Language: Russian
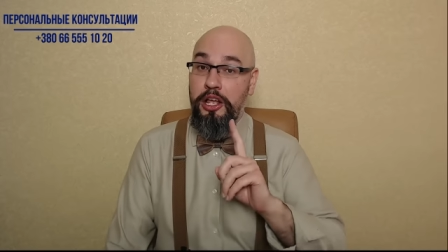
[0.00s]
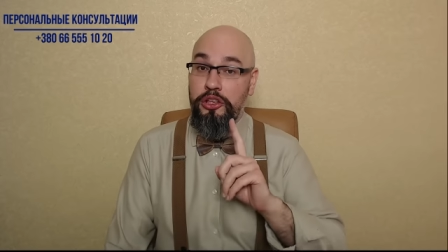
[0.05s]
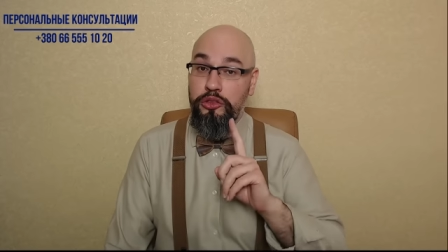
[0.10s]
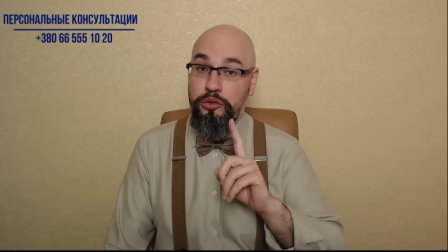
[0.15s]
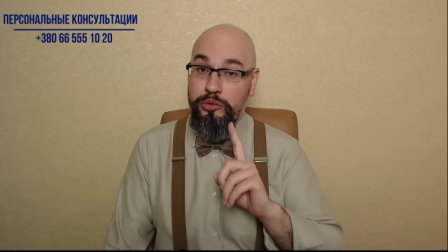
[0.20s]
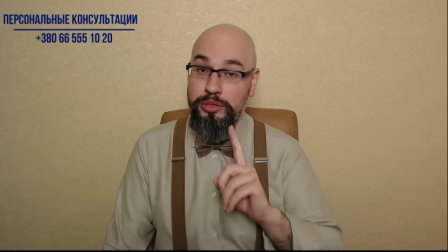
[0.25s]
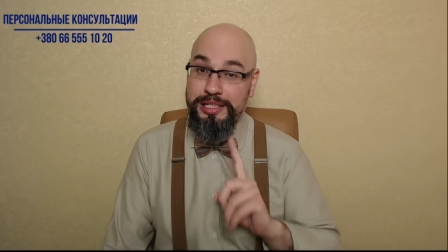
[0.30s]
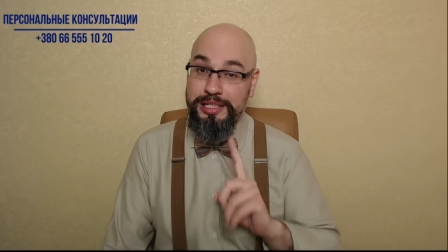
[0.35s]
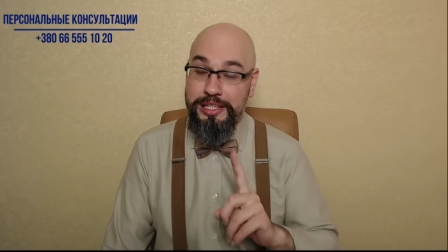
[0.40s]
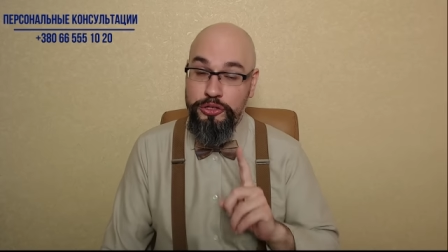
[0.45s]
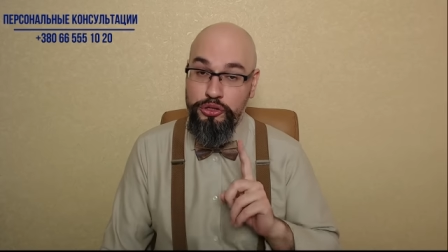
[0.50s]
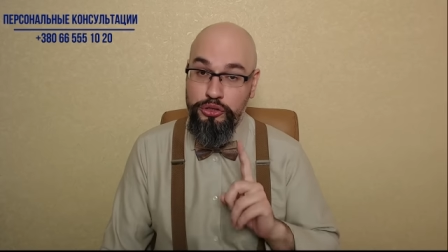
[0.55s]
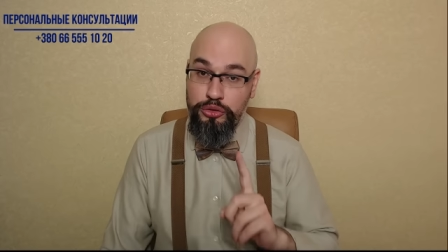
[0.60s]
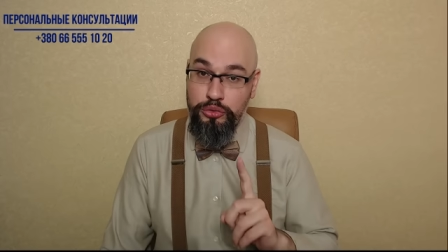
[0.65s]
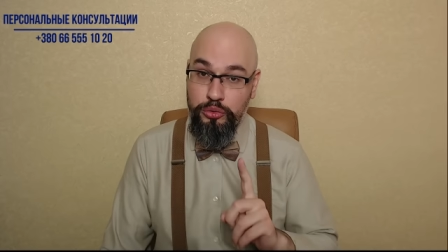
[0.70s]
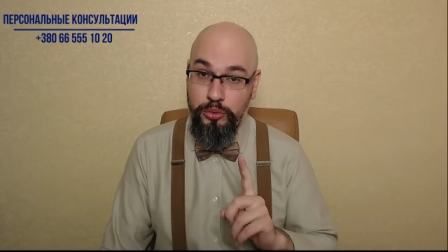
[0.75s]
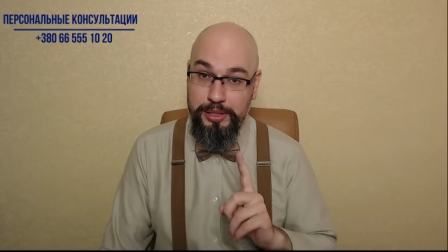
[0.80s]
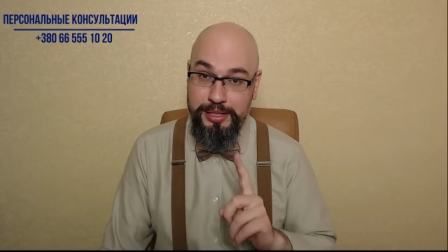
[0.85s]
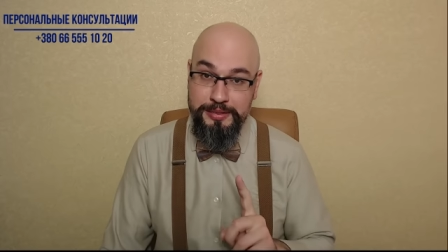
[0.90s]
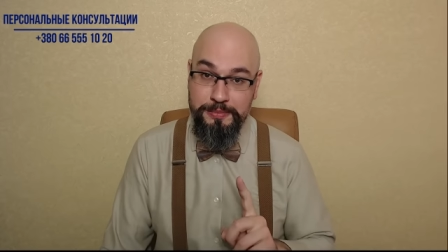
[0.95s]
Но
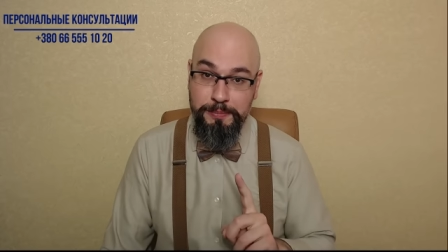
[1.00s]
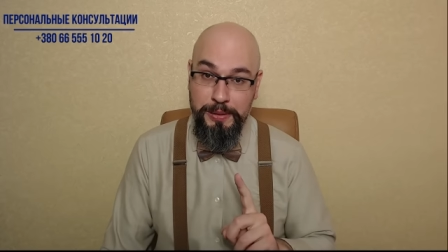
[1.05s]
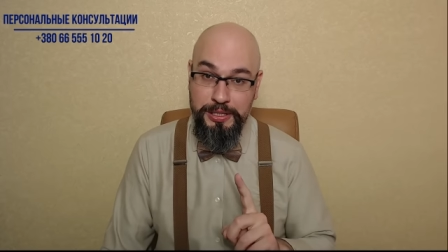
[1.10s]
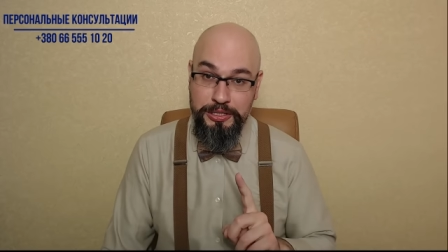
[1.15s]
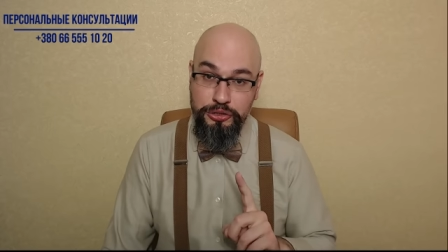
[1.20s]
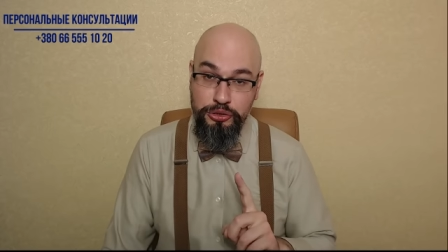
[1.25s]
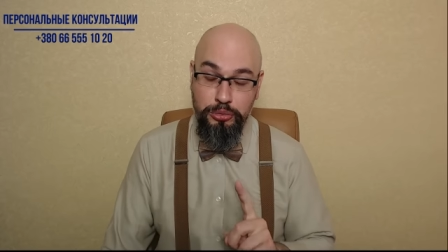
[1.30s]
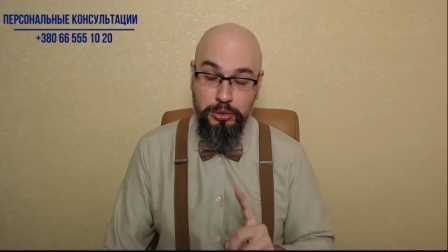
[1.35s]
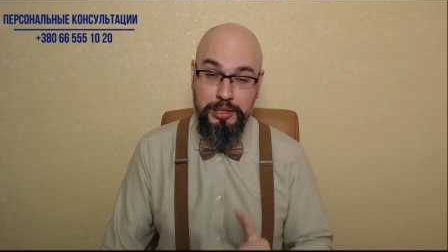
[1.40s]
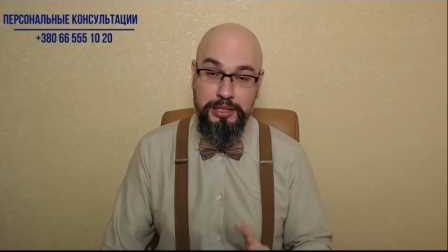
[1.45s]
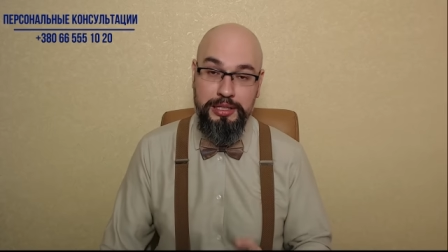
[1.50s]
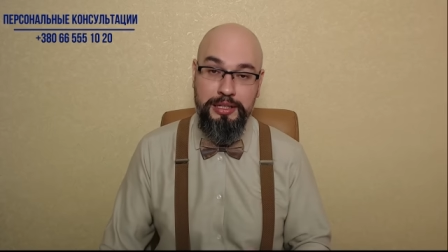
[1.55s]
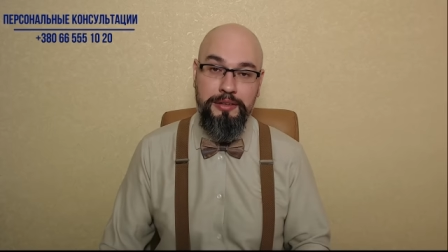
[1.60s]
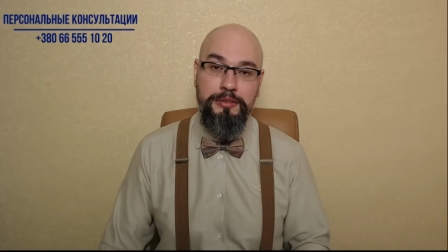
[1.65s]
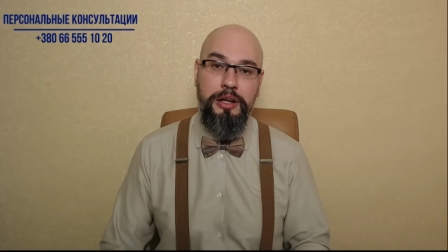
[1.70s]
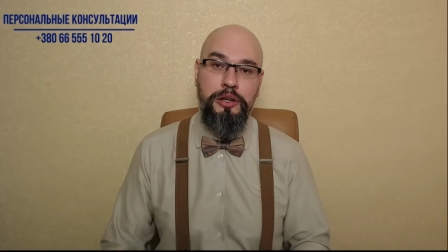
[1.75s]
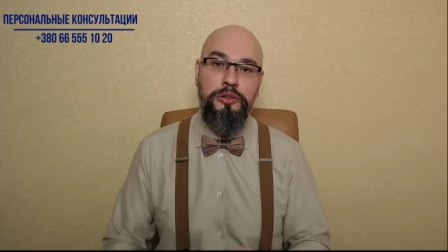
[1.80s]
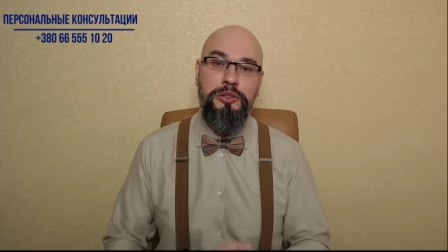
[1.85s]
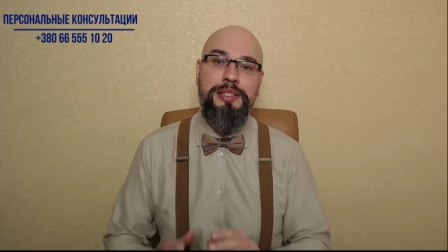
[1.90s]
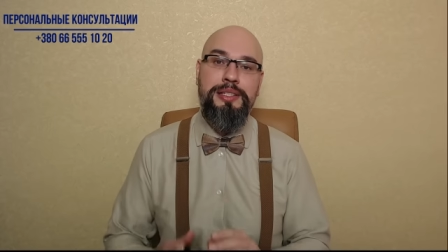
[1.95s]
еще раз
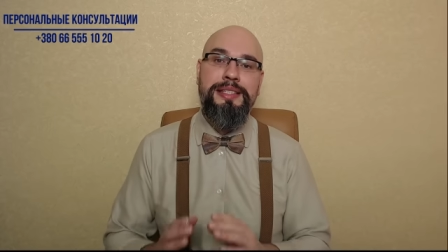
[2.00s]
подчеркиваю,